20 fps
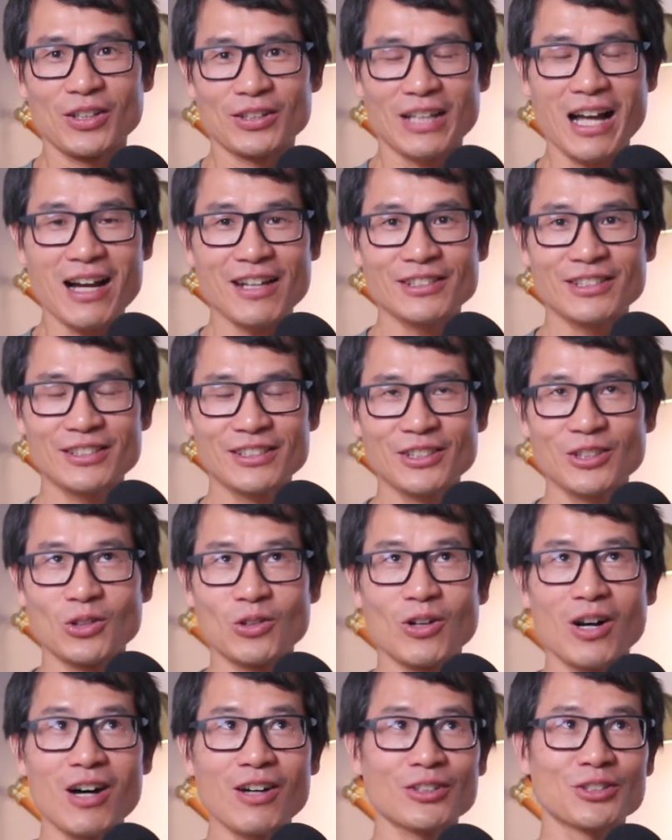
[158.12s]
他是
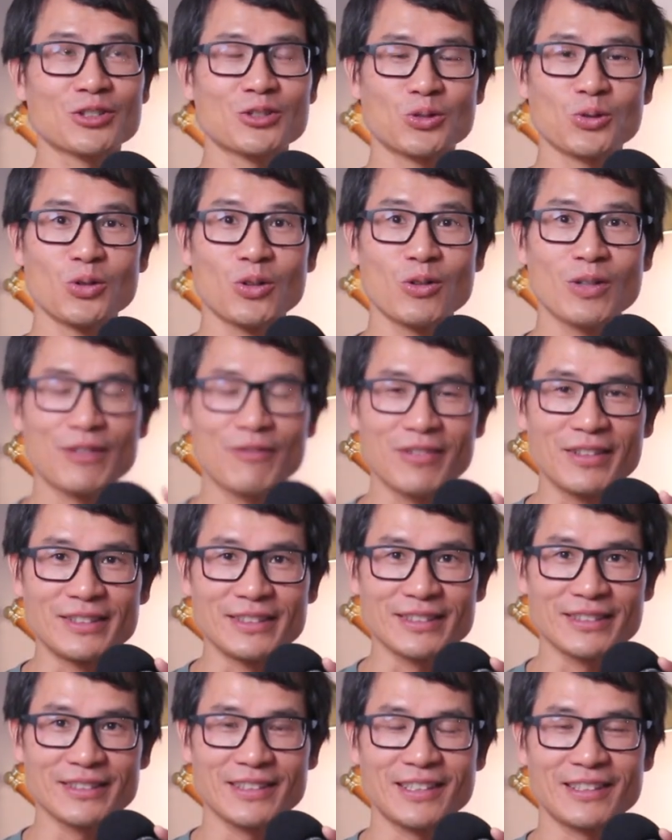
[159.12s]
有二十多万粉
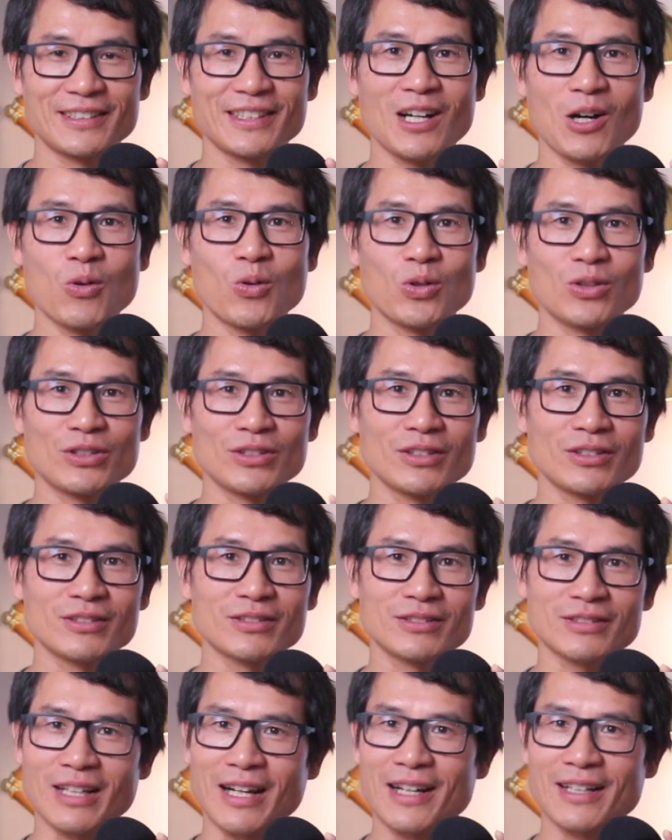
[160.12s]
丝了，那我
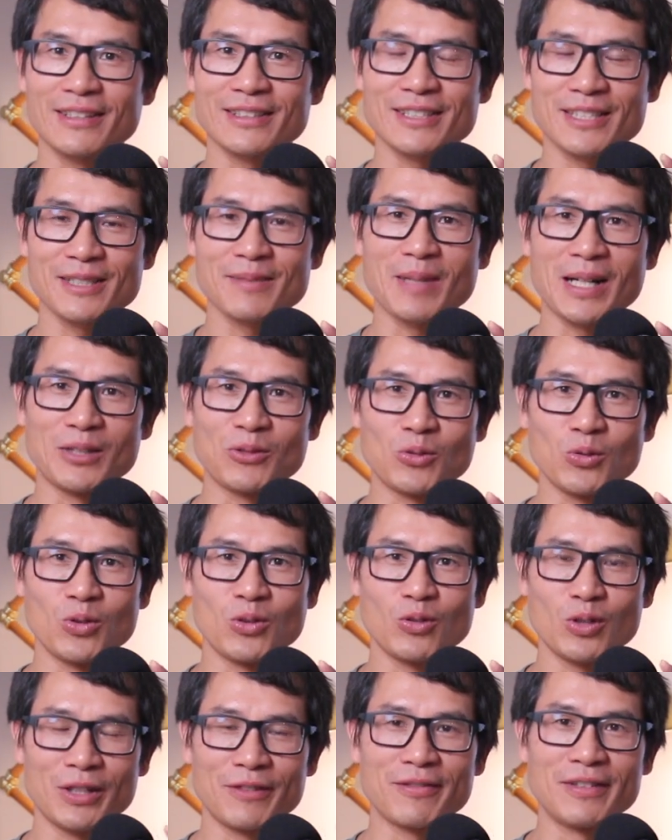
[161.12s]
才四百
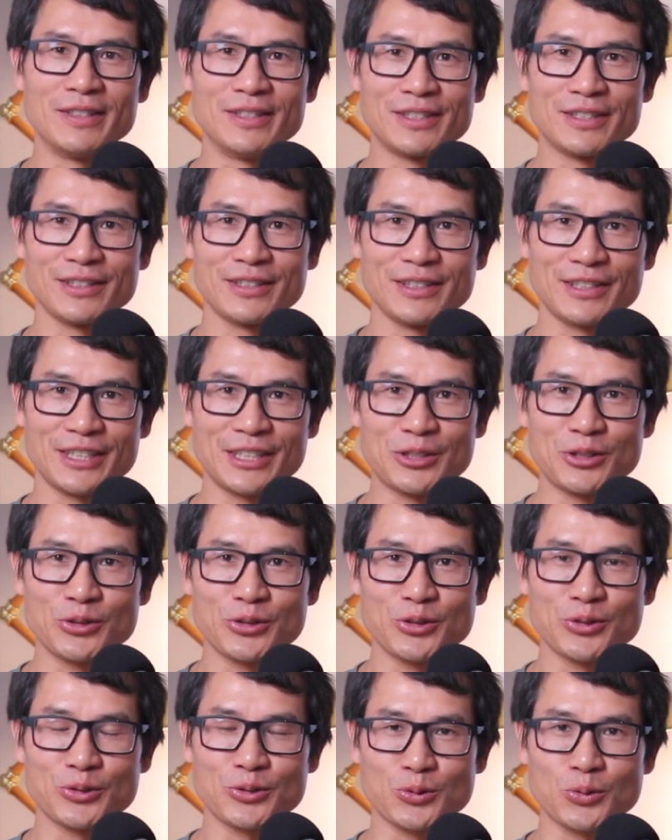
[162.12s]
多位粉丝，也就
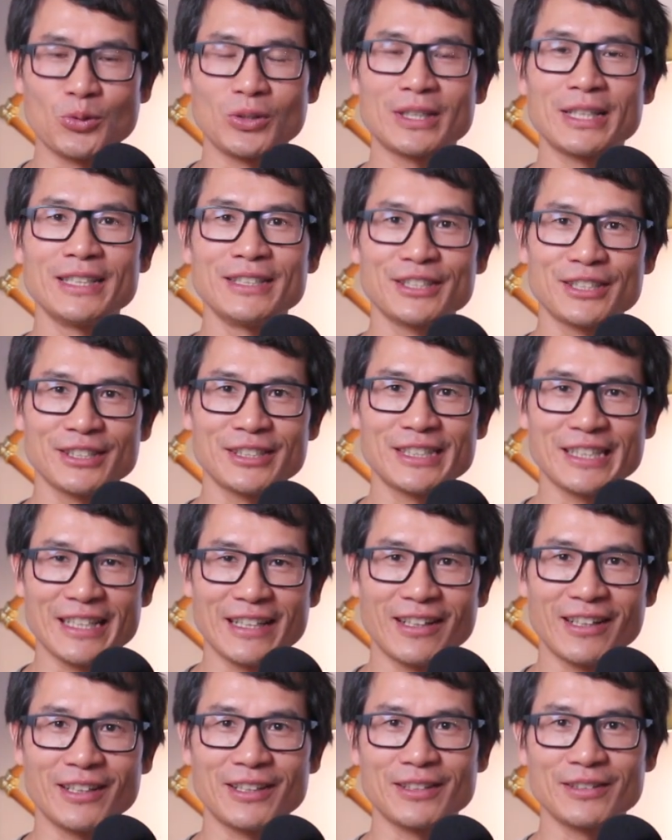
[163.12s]
是昨天之
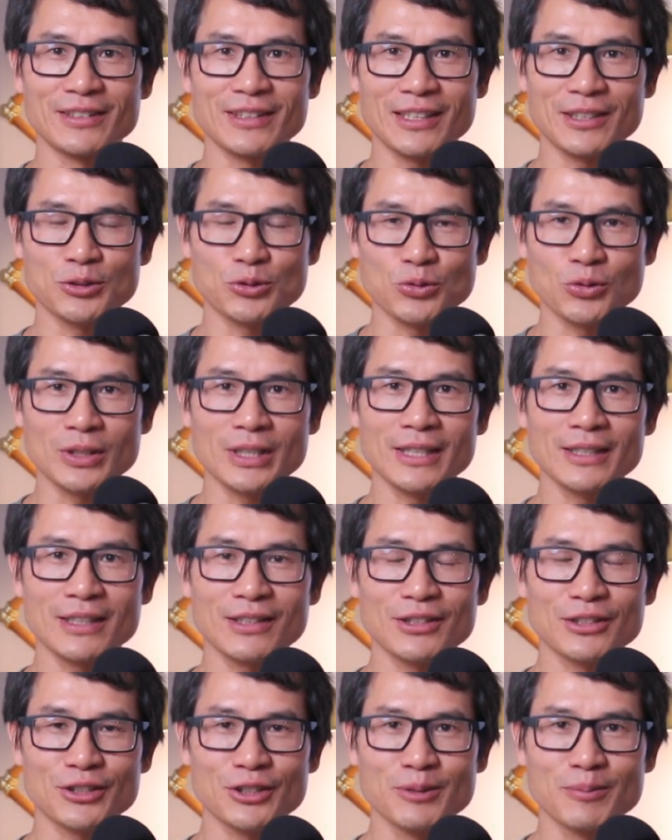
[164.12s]
前哈。那昨天他
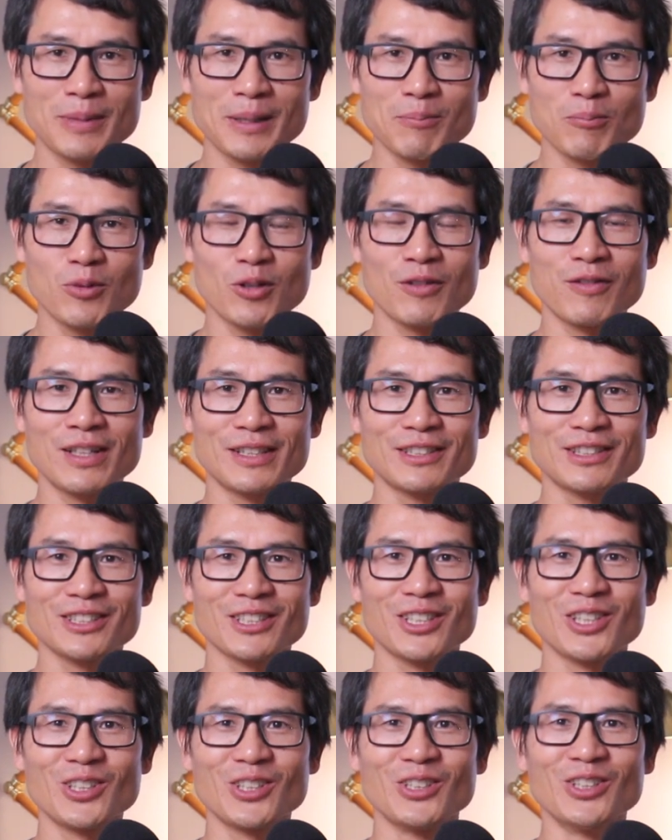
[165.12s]
的视频播放之
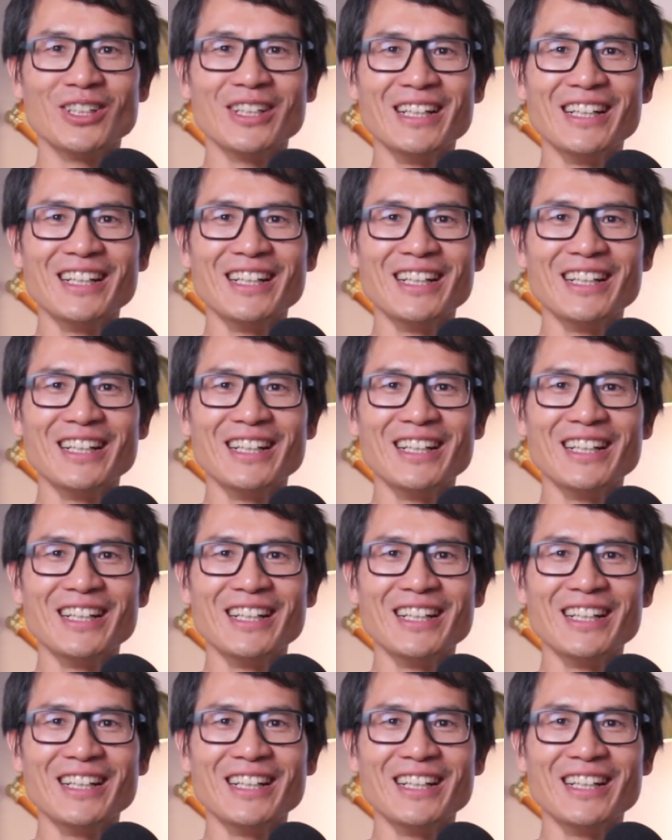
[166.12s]
后，